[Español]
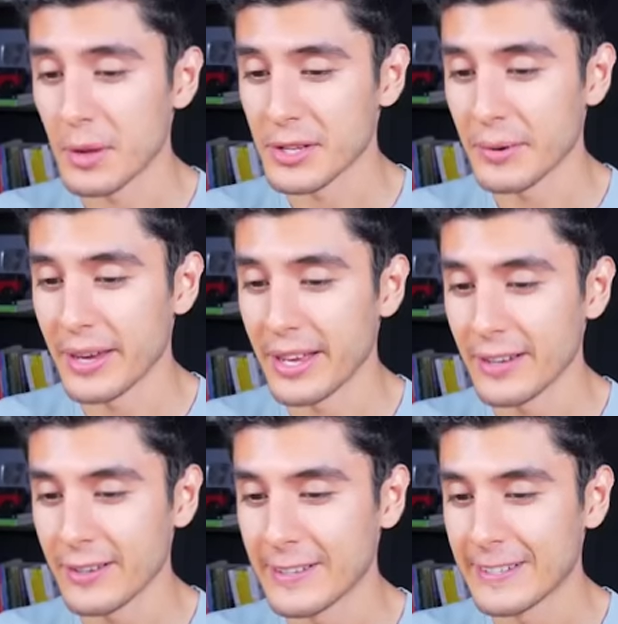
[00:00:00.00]
Vamos a
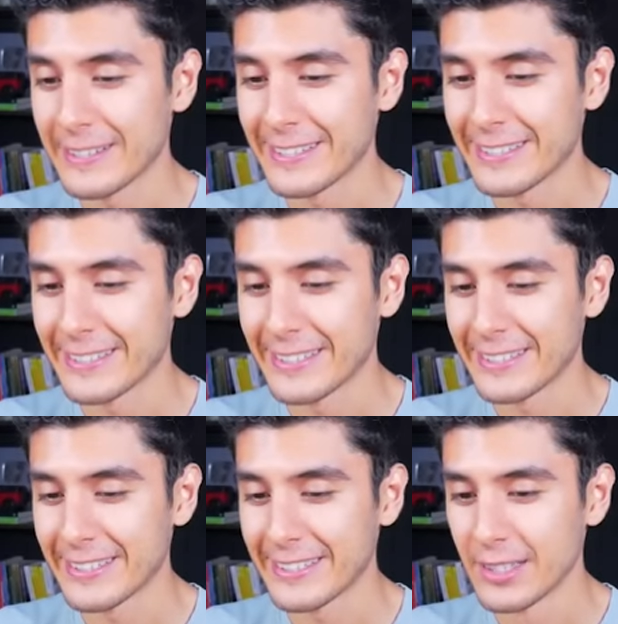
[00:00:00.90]
ver.
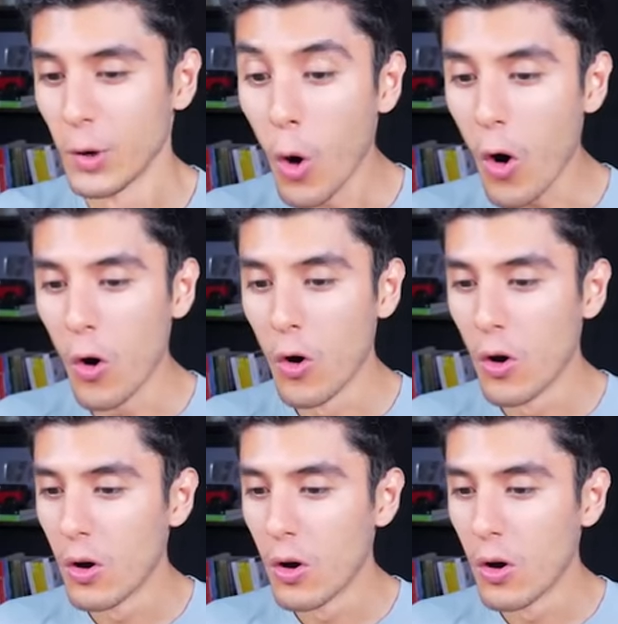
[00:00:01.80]
¡Uh!